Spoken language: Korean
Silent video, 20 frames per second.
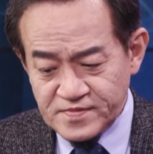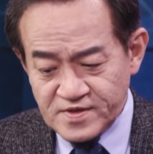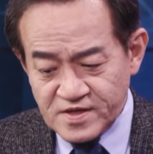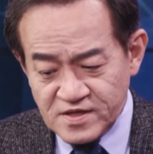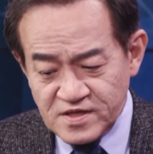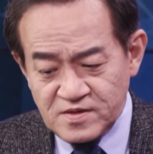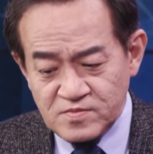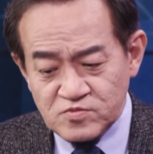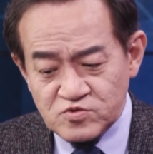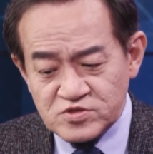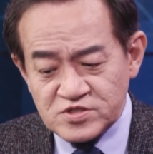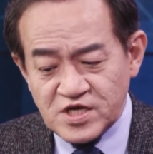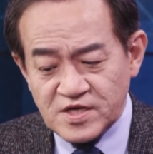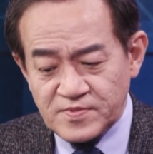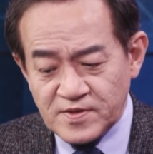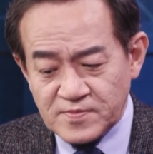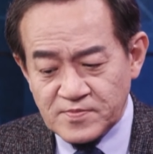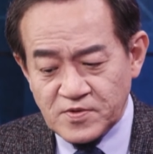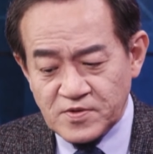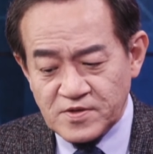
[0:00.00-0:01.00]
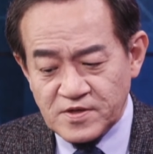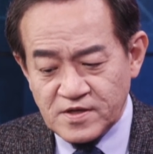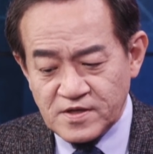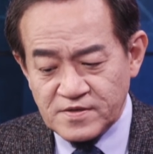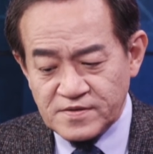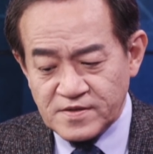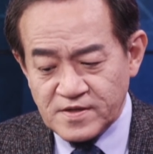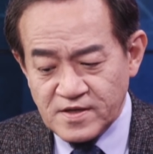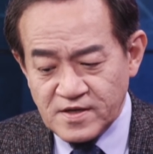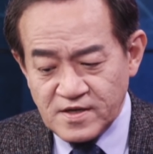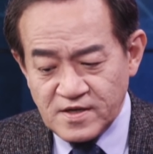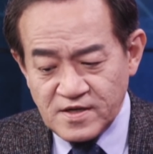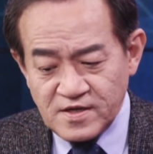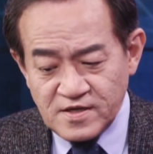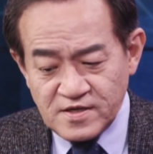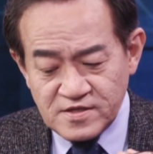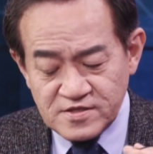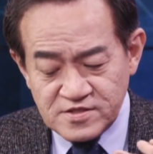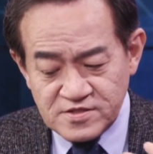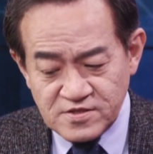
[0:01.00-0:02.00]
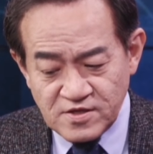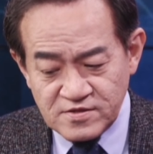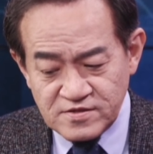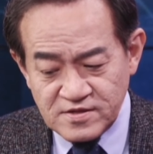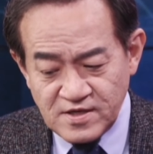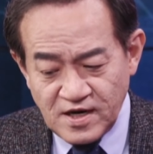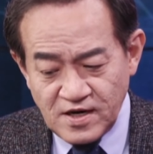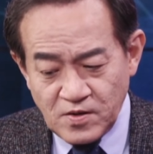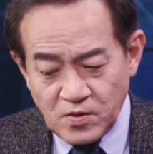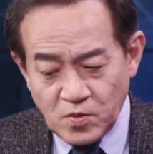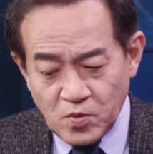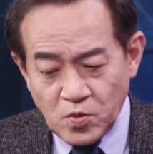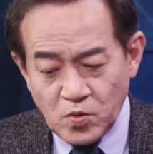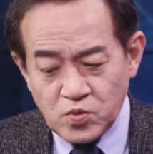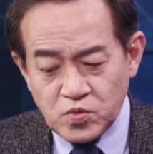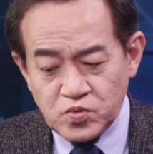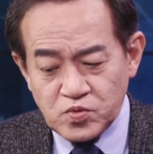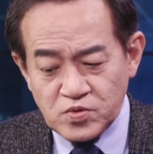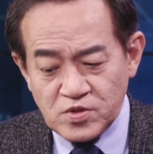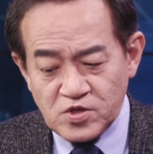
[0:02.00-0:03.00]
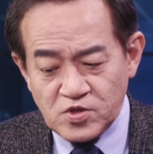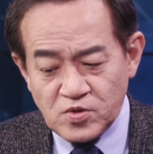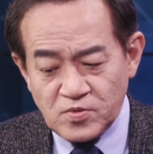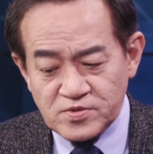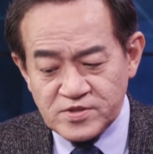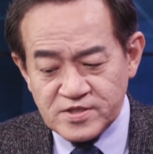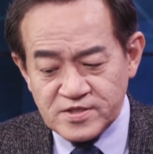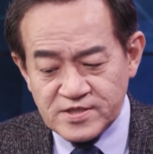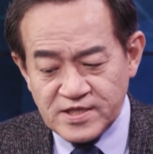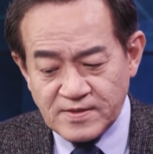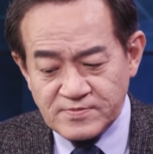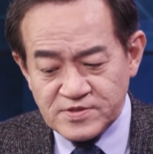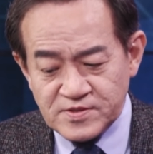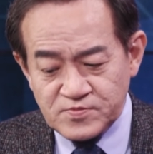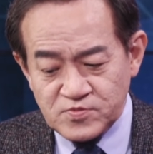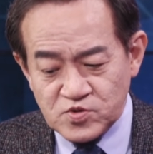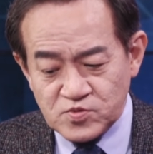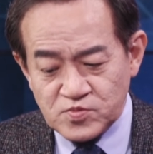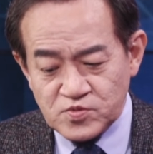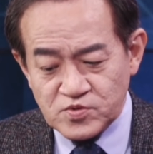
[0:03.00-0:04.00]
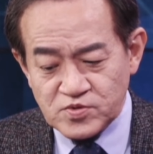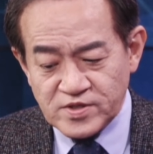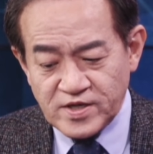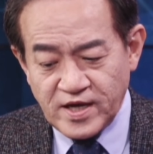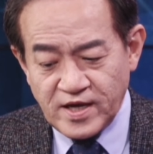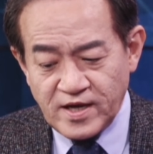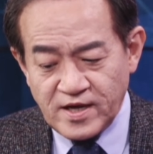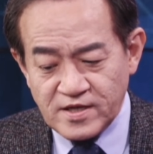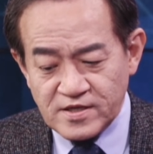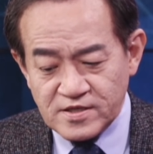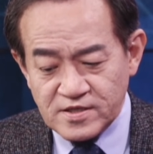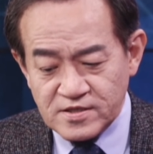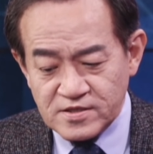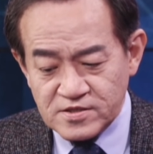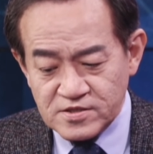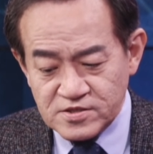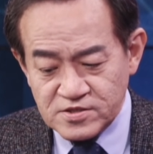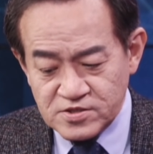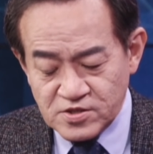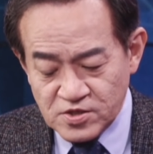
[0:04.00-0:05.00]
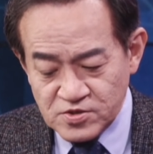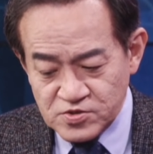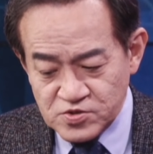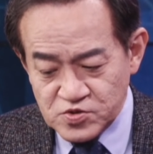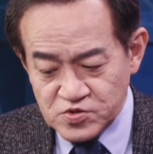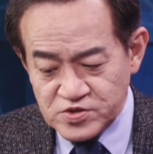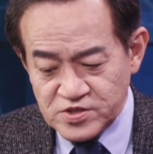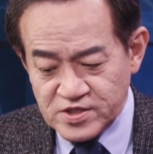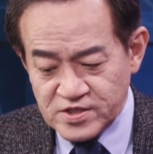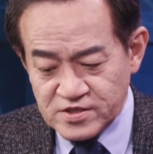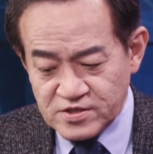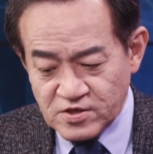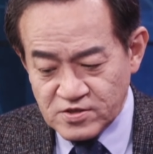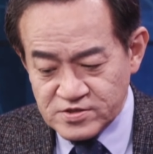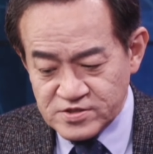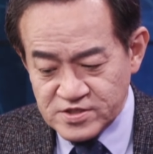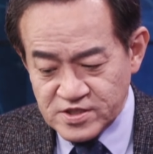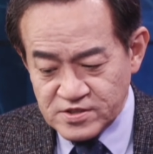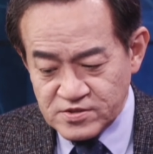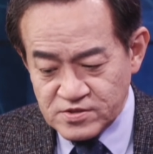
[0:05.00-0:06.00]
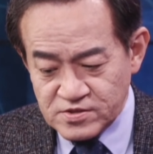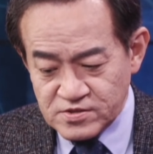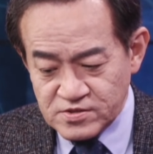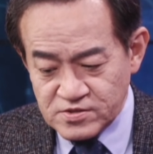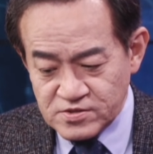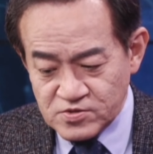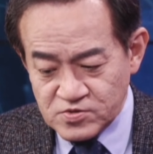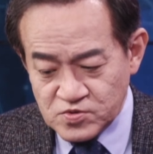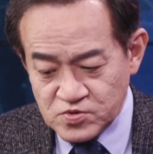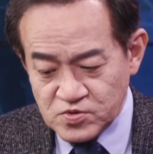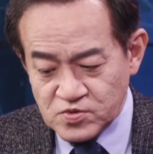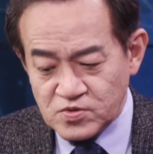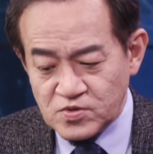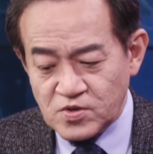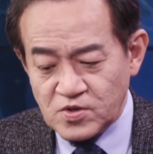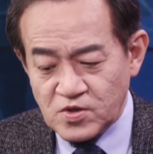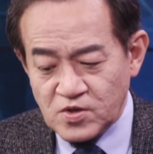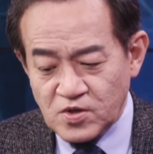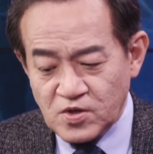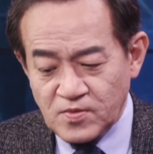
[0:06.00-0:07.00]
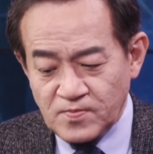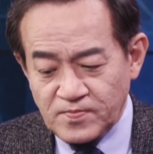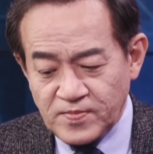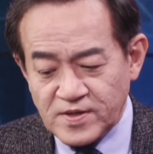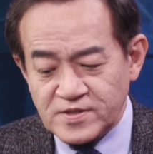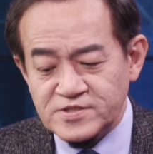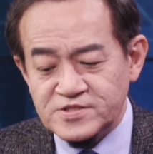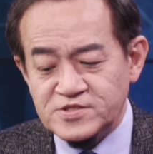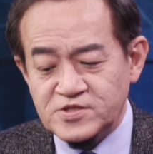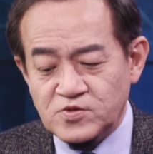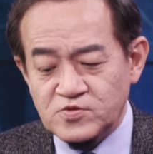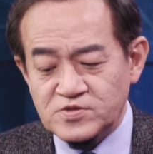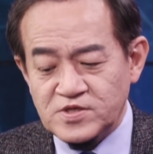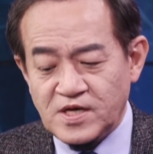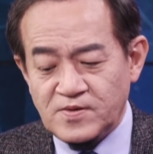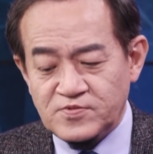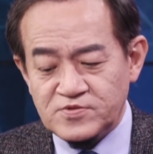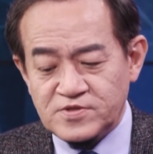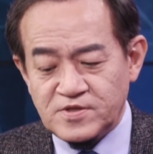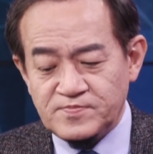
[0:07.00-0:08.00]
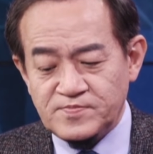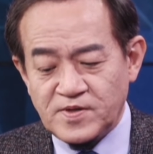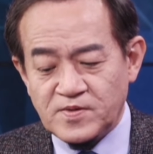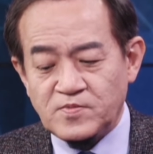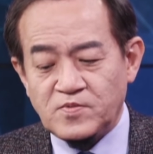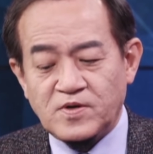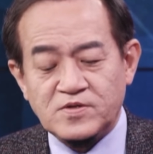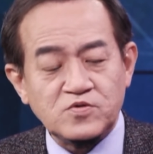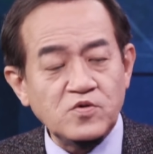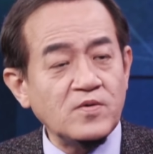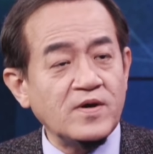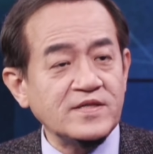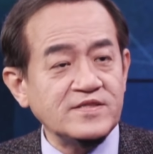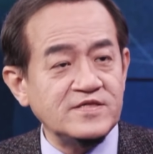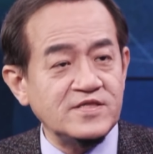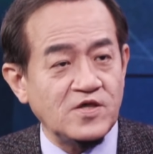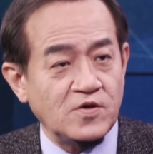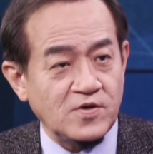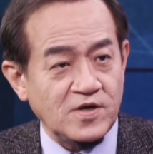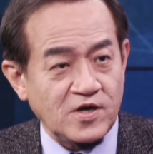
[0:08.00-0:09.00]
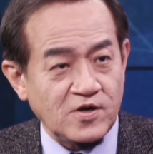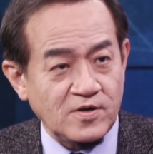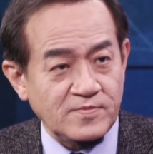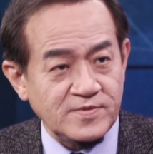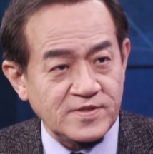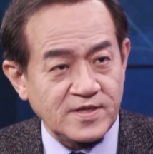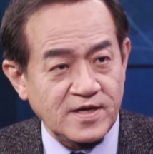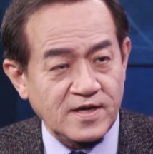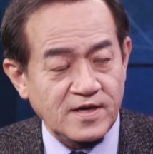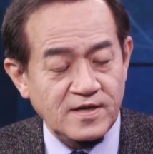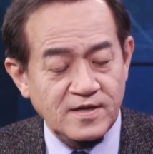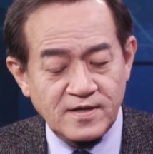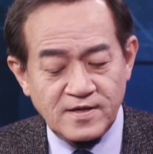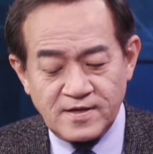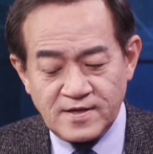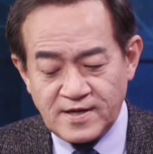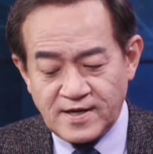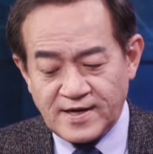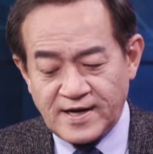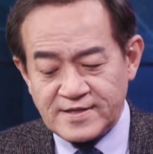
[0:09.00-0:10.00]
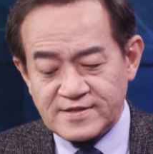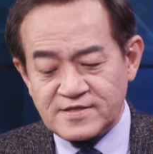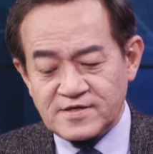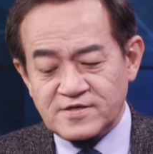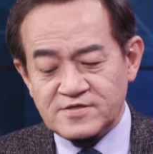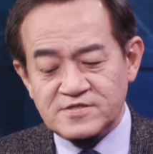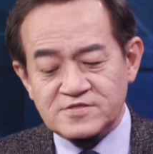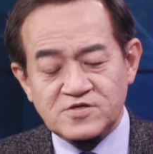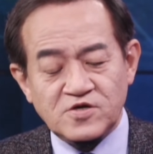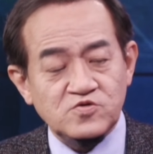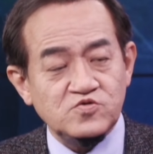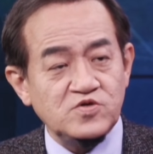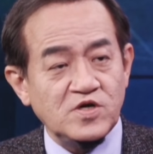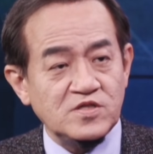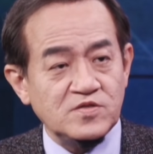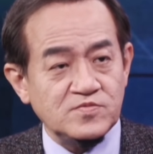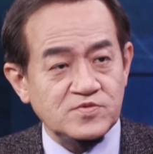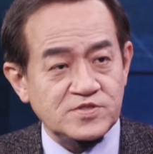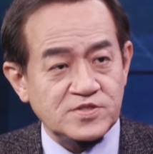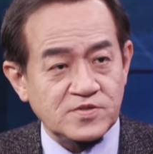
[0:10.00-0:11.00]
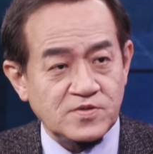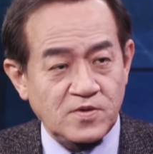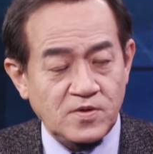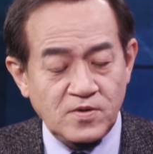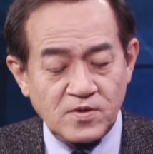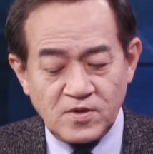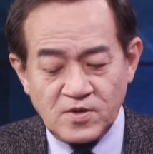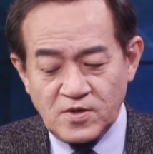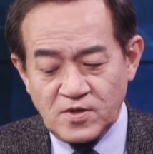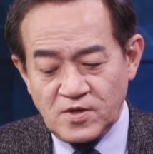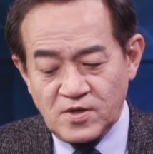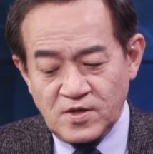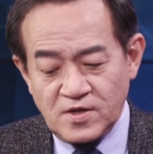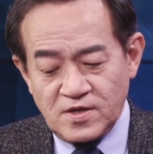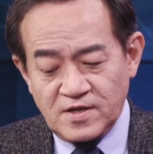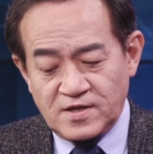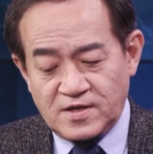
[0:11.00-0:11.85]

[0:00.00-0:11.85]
이 문제의 벽보는 전날 오후 7시 36분께 전주시 덕진구 버스 정류장에 붙은 벽보와 똑같은 내용이라고 합니다. 네. 같은 것을 전조에도 붙이고 음.